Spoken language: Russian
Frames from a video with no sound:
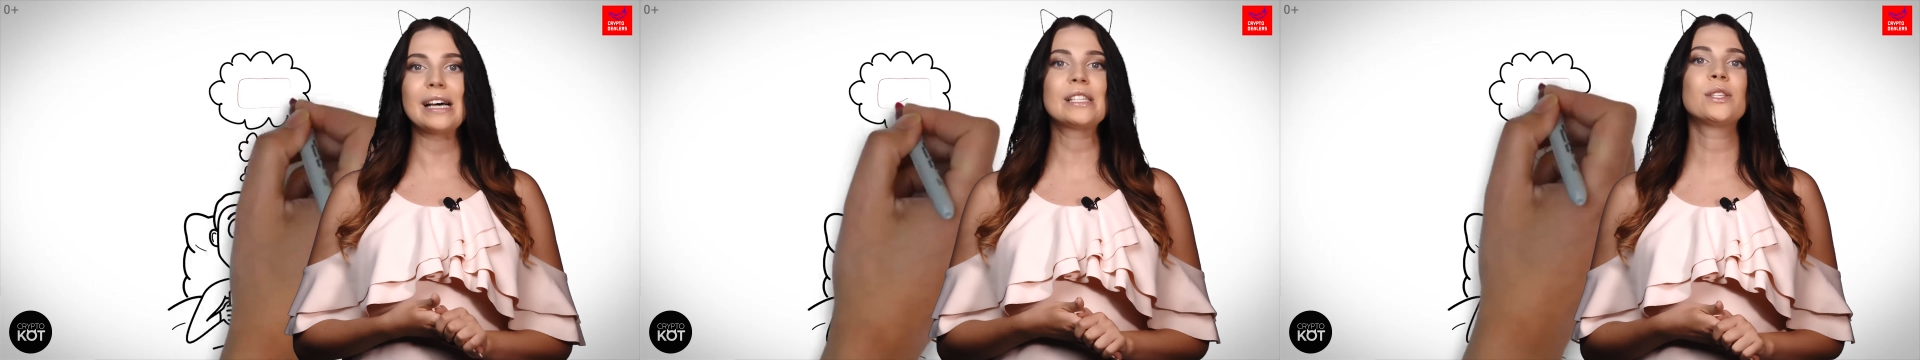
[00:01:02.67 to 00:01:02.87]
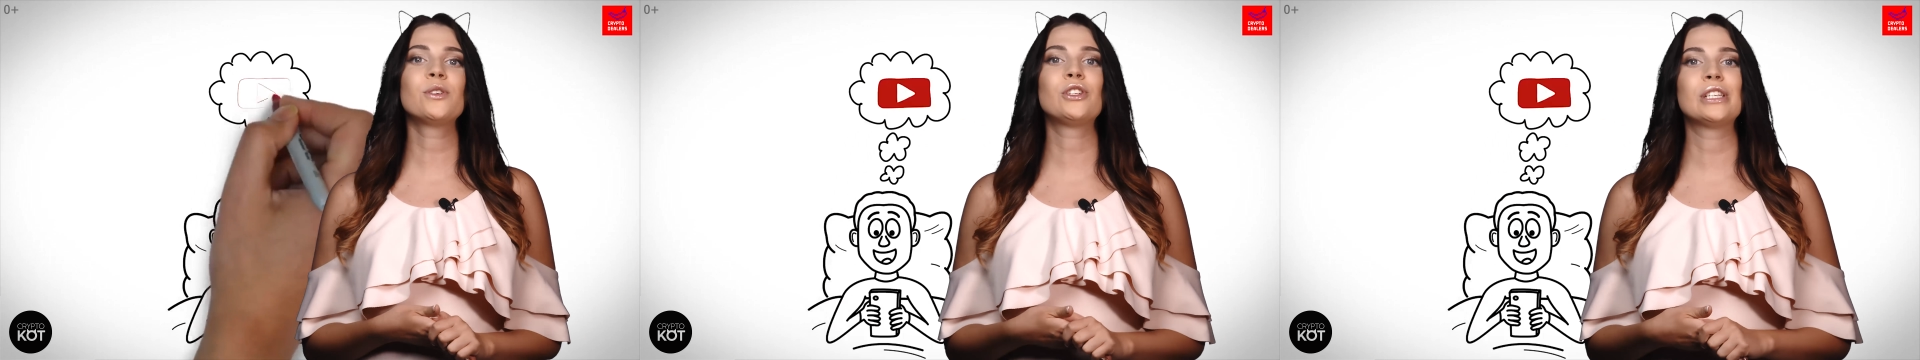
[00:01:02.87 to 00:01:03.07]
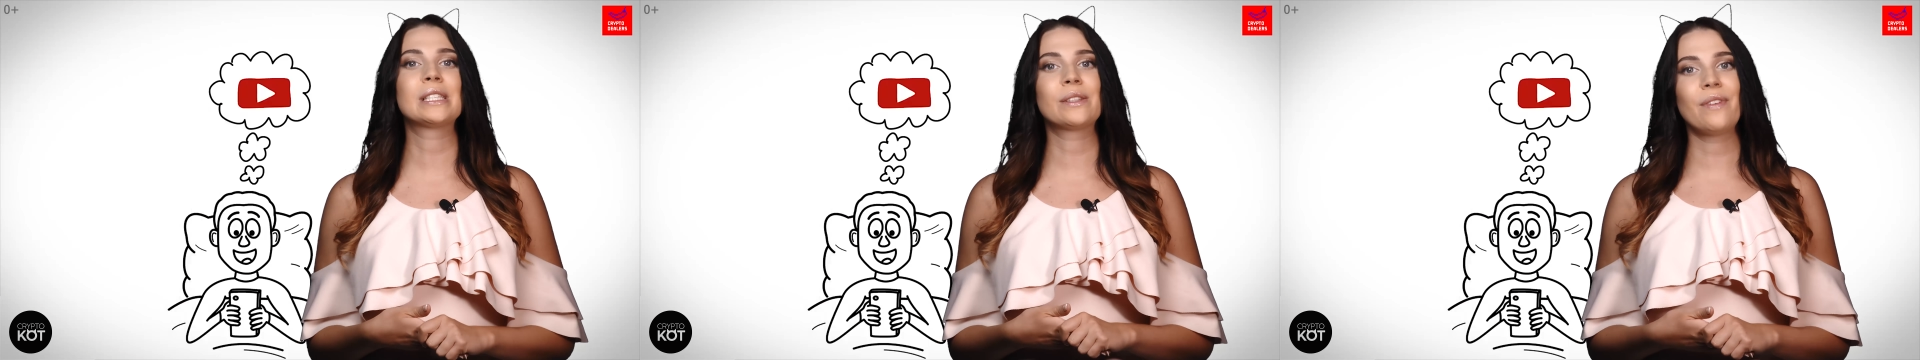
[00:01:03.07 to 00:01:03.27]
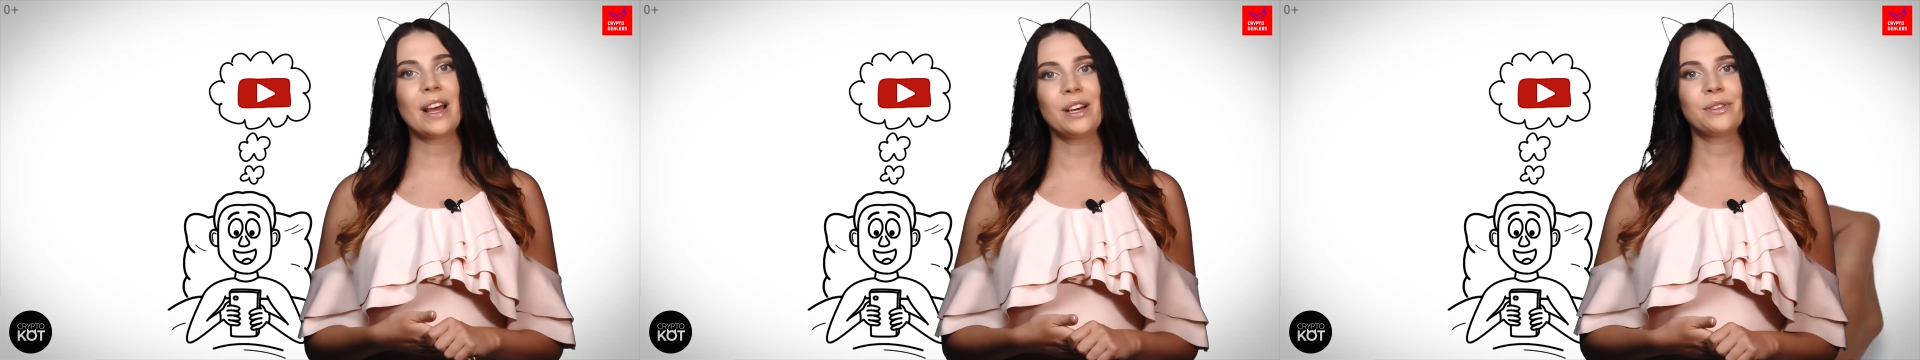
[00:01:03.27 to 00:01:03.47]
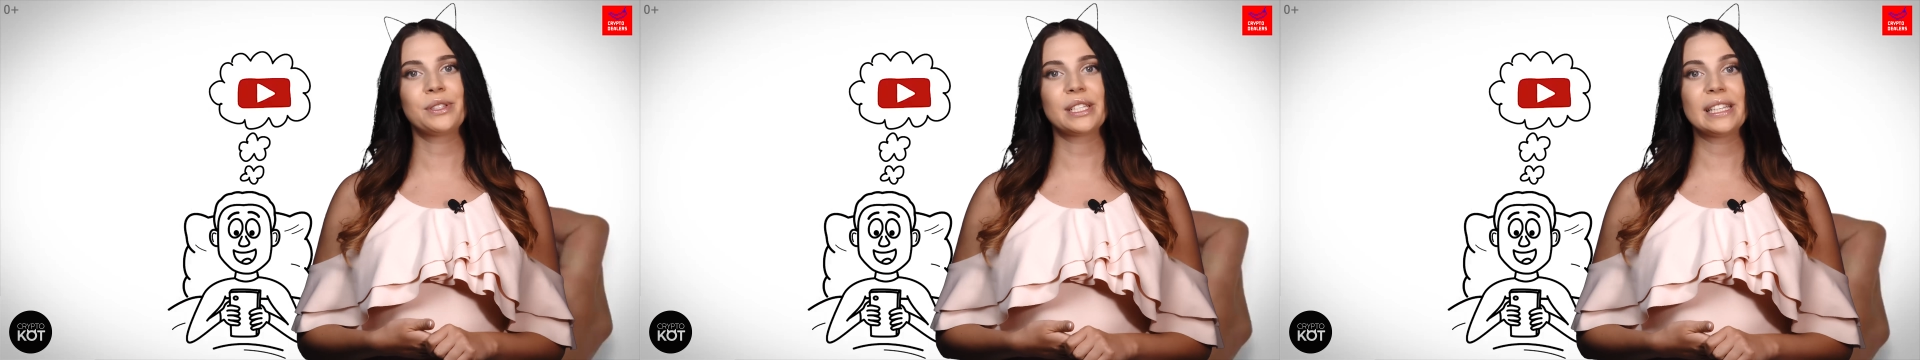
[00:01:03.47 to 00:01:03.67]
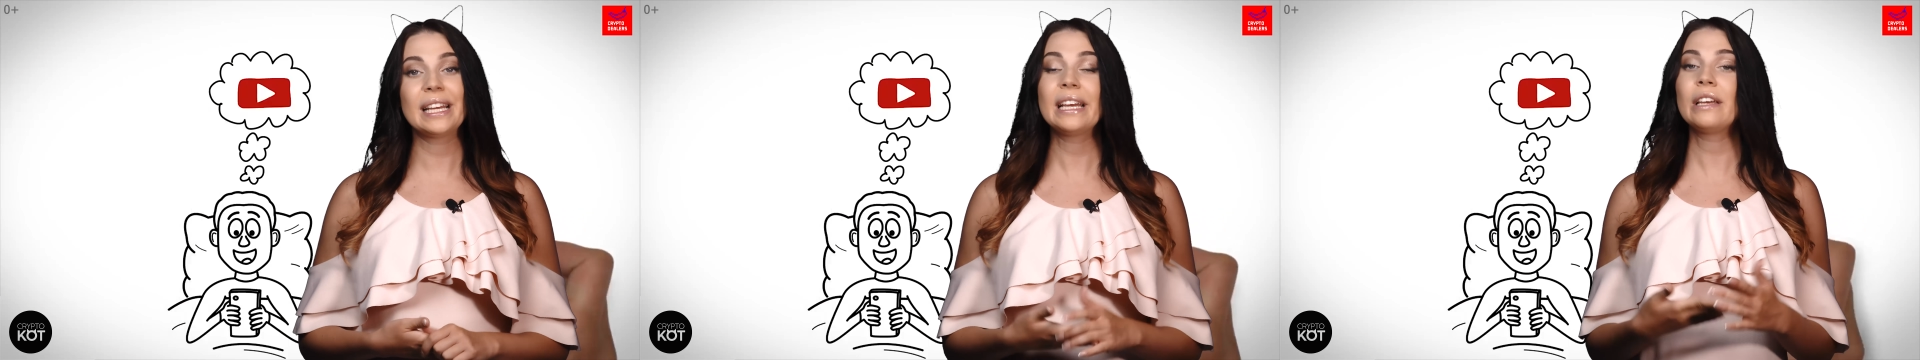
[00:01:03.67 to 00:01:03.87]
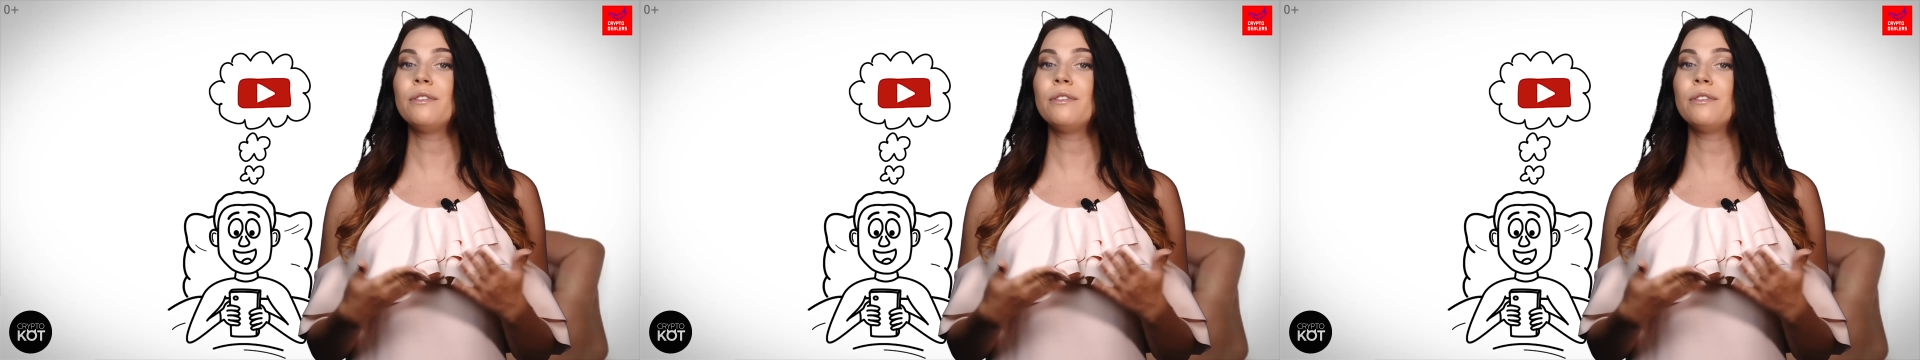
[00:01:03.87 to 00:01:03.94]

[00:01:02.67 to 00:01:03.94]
осуществляются на